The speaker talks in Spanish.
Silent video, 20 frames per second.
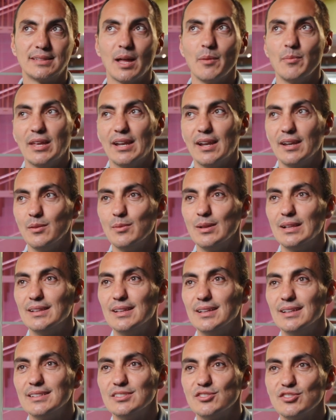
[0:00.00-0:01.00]
También a nivel
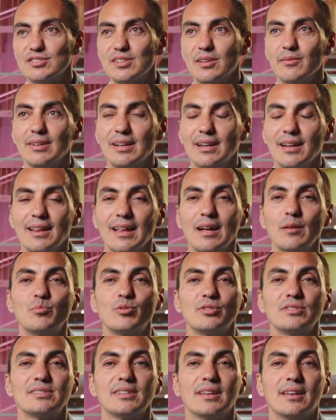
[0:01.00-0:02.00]
de sostenibilidad
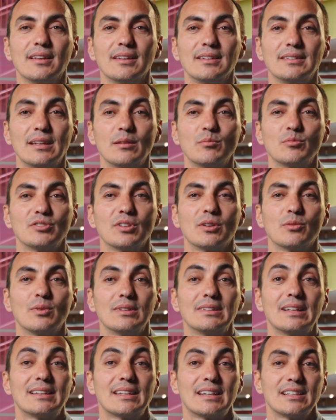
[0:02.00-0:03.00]
pues tenemos en
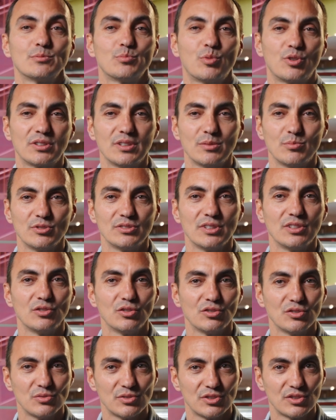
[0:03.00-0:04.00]
cuenta el transporte, pues en
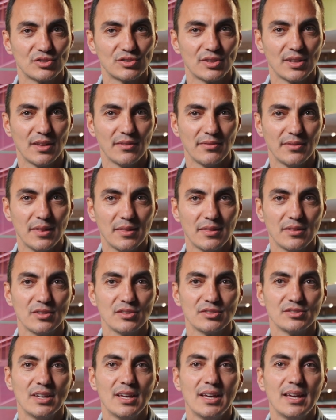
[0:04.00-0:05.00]
todos nuestros
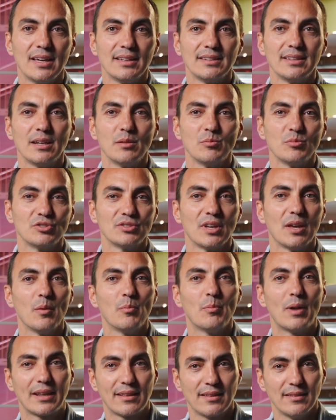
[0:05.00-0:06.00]
edificios tenemos
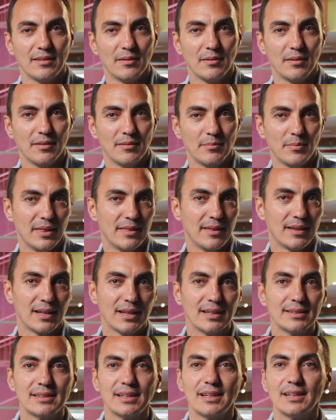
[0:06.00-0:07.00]
parking de
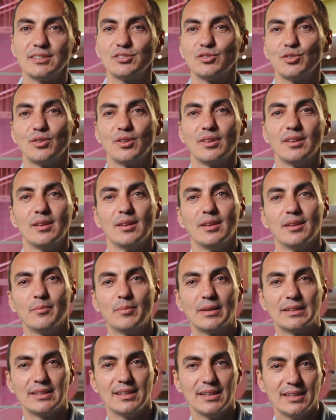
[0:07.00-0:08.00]
bicicletas o de
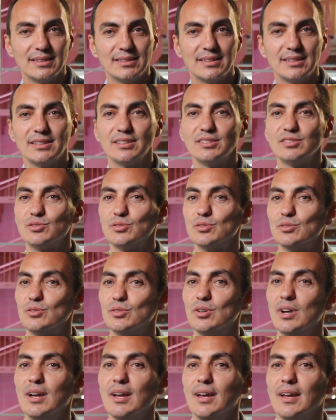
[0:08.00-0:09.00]
patinetes o
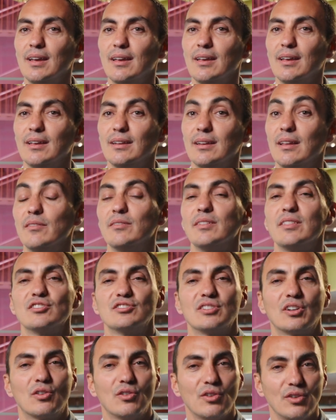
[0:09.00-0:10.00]
en
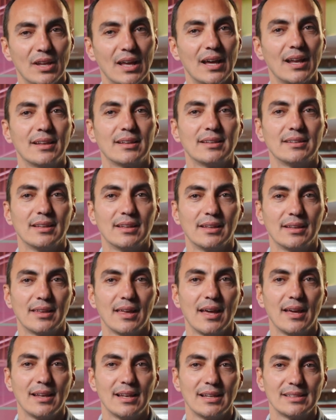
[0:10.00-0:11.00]
edificios de colonial que,
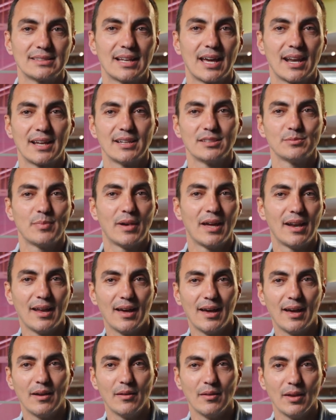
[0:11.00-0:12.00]
que hay las cargas
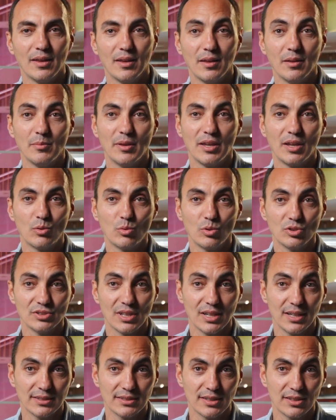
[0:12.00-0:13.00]
para vehículos
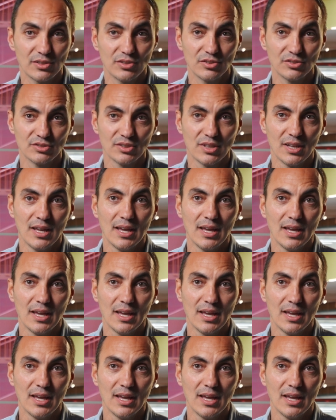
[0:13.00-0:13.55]
eléctricos.